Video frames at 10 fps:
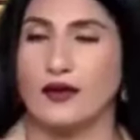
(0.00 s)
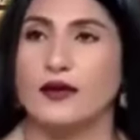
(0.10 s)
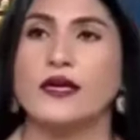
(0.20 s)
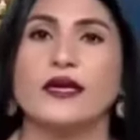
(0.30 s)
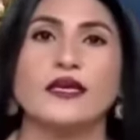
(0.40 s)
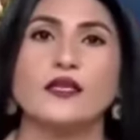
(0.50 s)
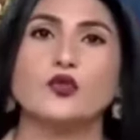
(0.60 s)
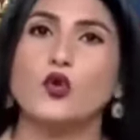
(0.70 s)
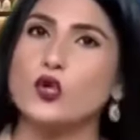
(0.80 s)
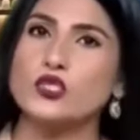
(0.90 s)
लेकिन ये
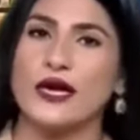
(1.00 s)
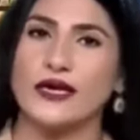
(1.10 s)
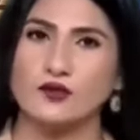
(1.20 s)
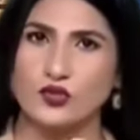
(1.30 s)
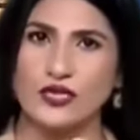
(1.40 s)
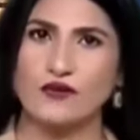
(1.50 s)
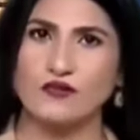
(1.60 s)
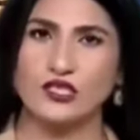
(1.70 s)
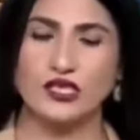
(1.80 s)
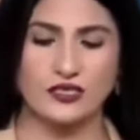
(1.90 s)
दो साइड जो
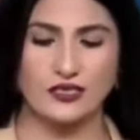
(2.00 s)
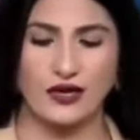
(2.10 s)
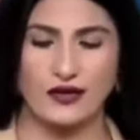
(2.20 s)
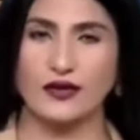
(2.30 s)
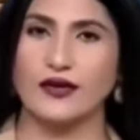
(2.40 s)
सैंडविच की नजर आ रही